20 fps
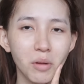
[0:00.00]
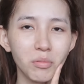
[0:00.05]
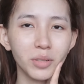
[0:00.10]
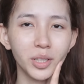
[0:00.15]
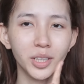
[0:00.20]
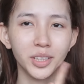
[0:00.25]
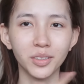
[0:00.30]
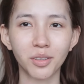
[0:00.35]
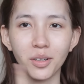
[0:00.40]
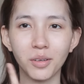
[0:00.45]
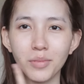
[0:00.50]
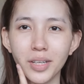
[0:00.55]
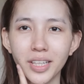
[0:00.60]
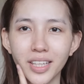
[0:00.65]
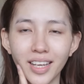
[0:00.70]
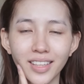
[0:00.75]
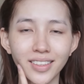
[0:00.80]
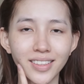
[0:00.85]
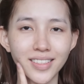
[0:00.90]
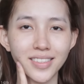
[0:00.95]
sẽ móc nền còn
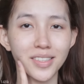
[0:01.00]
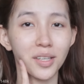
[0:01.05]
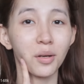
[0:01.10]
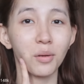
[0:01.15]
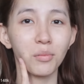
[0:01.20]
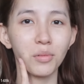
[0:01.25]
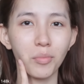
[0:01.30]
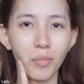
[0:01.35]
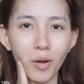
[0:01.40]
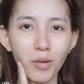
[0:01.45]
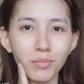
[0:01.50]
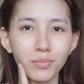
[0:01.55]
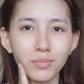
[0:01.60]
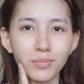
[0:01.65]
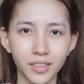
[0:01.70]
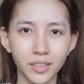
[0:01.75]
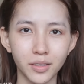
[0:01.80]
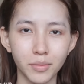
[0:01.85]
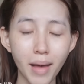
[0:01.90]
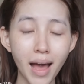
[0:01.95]
bên này thì sẽ không bị
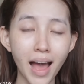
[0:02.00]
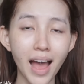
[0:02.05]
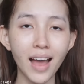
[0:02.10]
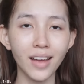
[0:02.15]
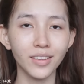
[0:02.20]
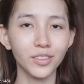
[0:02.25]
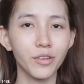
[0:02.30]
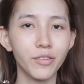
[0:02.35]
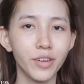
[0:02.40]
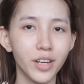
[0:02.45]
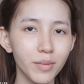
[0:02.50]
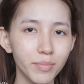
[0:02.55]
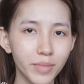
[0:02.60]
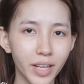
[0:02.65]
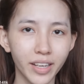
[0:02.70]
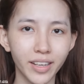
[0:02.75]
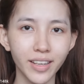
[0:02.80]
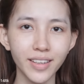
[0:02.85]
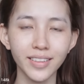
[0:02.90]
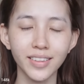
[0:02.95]
móc thứ ba đối với lớp
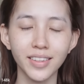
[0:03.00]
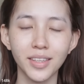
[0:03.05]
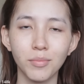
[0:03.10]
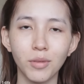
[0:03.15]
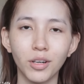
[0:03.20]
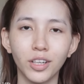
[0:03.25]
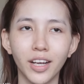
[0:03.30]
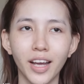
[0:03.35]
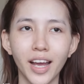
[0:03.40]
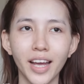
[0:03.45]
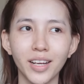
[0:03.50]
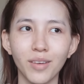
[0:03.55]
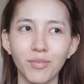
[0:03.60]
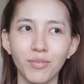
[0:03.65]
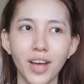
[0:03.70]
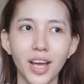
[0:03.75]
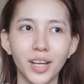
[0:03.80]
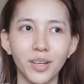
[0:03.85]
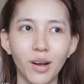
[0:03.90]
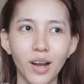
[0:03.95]
nền ấy thì mọi người hay gặp
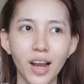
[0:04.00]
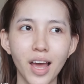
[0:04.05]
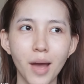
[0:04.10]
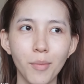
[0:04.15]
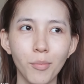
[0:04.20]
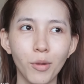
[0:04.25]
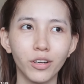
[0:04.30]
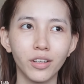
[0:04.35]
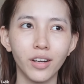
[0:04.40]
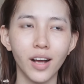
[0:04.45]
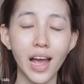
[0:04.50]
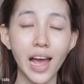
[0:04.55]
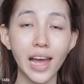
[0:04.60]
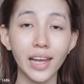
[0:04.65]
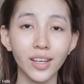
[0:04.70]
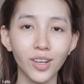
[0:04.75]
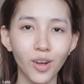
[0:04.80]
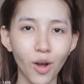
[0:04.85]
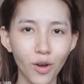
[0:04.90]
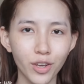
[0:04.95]
phải đó là mọi người
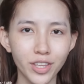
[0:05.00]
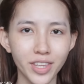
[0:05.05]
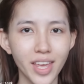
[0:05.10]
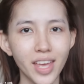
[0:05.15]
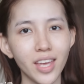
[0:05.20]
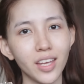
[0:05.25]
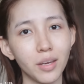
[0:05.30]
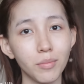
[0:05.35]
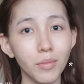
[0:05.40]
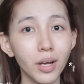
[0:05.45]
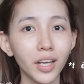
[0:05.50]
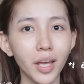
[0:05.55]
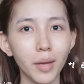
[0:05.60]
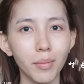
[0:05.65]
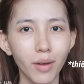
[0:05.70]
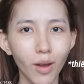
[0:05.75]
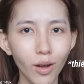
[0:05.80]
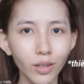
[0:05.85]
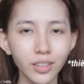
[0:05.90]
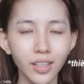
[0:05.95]
hay coi nhẹ cái bước
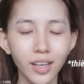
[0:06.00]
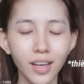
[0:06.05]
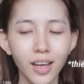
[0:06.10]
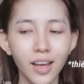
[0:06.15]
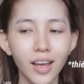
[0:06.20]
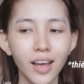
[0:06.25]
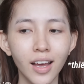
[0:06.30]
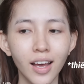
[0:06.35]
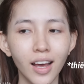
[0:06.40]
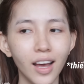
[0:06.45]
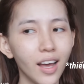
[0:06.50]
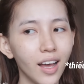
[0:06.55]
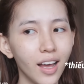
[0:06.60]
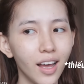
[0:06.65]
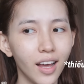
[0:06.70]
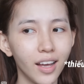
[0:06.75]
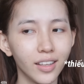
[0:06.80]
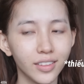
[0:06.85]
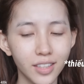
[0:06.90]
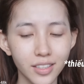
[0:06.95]
kem lót
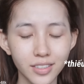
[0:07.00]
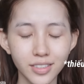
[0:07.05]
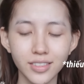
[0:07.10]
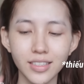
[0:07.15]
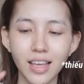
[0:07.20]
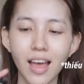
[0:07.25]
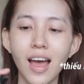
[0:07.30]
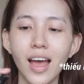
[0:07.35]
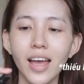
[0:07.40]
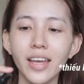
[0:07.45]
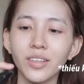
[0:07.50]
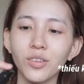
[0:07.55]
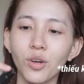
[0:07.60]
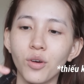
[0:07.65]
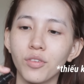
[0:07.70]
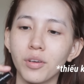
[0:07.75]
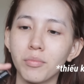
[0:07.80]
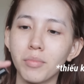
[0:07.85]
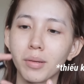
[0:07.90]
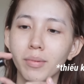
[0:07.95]
à, thật ra ấy,
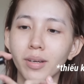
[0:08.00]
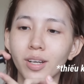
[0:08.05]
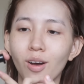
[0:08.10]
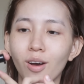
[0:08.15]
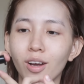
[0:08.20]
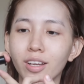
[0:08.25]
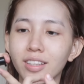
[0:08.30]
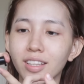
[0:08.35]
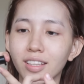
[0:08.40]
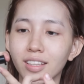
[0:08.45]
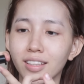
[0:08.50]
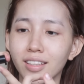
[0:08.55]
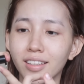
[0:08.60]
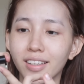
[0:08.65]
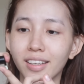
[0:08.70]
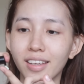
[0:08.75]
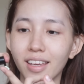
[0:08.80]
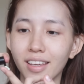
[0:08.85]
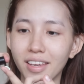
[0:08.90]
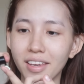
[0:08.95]
đối với mình mà nói thì
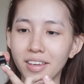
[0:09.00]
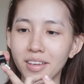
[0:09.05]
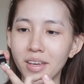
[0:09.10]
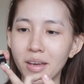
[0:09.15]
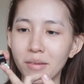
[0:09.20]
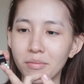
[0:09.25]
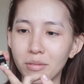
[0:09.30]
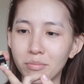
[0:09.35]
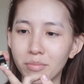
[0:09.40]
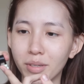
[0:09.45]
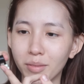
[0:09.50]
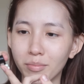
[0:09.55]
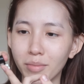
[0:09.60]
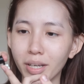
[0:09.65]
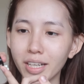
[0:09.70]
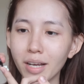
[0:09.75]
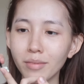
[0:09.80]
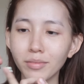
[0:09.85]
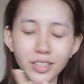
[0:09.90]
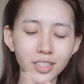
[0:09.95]
cái kinh nghiệm mà mình
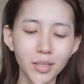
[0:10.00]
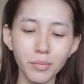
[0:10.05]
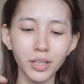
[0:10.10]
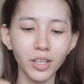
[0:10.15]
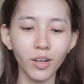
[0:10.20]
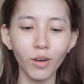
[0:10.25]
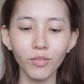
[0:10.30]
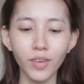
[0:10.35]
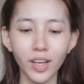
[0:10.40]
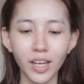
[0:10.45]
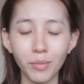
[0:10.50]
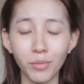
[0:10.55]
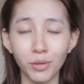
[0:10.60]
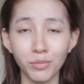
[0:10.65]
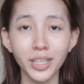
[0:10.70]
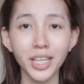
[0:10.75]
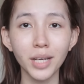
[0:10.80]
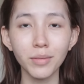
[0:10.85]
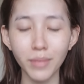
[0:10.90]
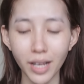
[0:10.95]
make up thật ra mình không phải là
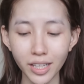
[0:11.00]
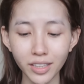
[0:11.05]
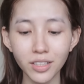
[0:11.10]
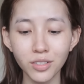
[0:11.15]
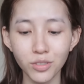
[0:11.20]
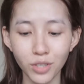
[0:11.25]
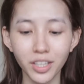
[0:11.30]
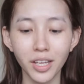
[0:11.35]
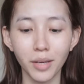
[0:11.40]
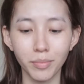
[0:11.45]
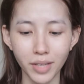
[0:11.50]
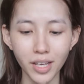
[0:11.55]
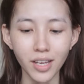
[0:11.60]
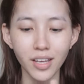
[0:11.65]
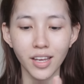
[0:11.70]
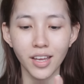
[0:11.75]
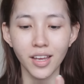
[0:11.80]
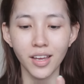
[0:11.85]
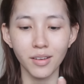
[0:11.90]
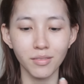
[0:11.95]
một make up artist chuyên nghiệp nhé
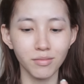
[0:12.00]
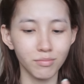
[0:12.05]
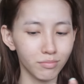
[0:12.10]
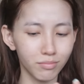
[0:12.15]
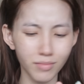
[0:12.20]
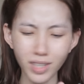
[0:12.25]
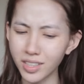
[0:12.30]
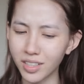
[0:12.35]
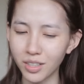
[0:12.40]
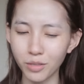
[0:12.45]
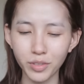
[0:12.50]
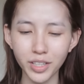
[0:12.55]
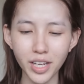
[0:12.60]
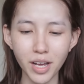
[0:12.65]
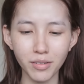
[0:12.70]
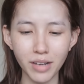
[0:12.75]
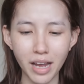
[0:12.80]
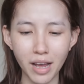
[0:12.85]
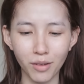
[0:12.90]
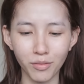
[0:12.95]
bất cứ
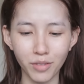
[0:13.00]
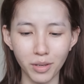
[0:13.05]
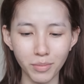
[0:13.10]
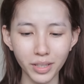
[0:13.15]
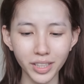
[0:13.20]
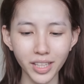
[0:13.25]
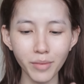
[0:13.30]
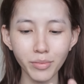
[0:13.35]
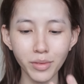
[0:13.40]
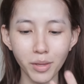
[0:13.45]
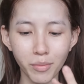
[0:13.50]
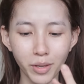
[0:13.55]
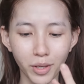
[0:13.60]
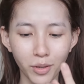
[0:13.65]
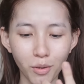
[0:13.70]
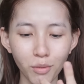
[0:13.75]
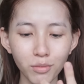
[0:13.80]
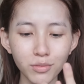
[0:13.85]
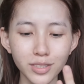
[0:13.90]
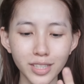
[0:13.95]
video nào về make up thì
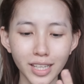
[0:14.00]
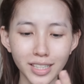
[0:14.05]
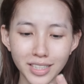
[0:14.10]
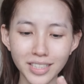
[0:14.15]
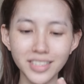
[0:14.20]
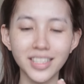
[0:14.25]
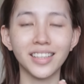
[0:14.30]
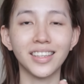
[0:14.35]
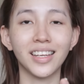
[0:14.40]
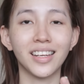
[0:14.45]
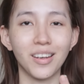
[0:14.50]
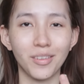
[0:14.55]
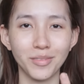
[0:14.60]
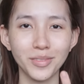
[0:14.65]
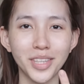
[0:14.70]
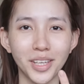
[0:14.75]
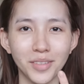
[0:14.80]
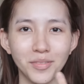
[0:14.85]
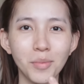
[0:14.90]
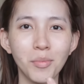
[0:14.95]
mình cũng sẽ chia sẻ thật
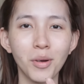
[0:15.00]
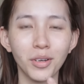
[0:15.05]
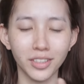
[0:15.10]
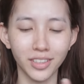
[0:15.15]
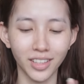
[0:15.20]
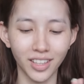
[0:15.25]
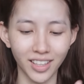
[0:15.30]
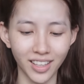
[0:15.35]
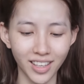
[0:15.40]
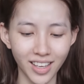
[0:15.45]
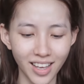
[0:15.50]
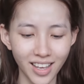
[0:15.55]
lòng như thế với mọi người